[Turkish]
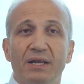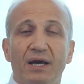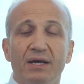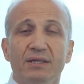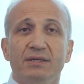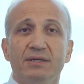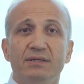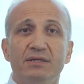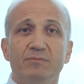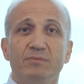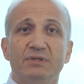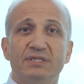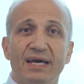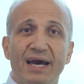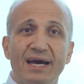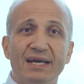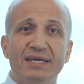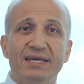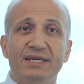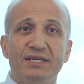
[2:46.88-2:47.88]
Planladığımız
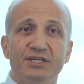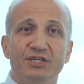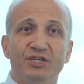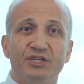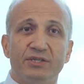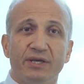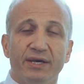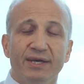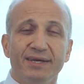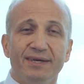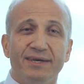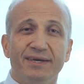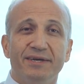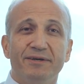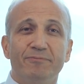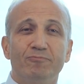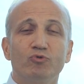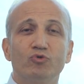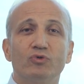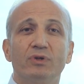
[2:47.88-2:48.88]
her yeni işte
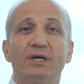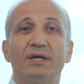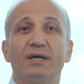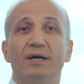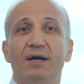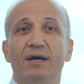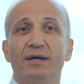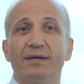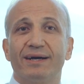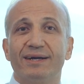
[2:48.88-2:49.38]
mutlaka